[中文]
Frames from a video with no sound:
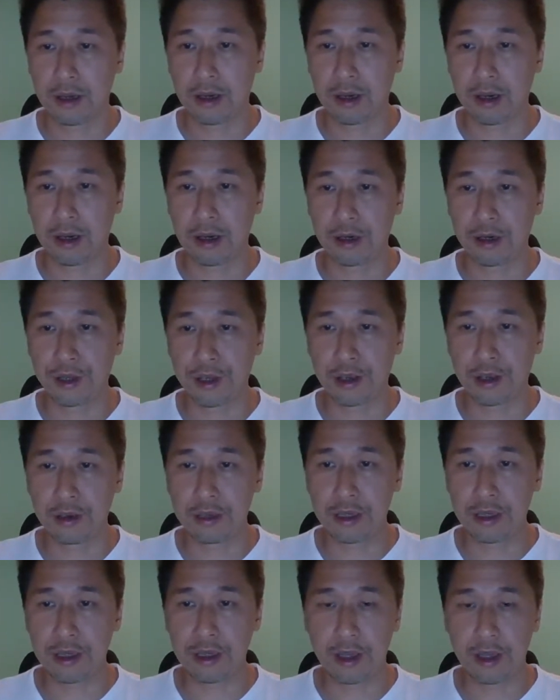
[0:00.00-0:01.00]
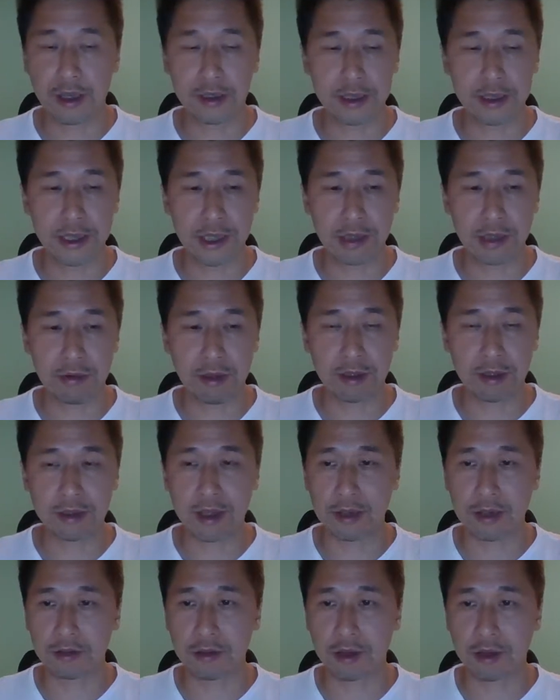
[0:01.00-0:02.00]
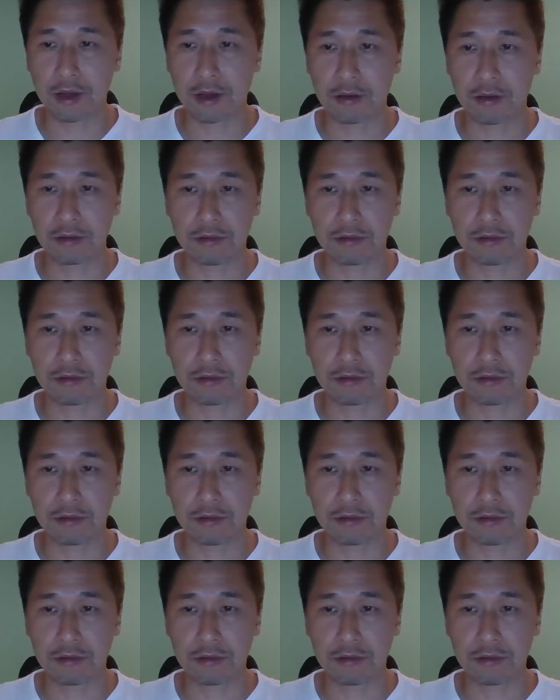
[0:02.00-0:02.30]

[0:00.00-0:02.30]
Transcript: 二零二一年七月三十号，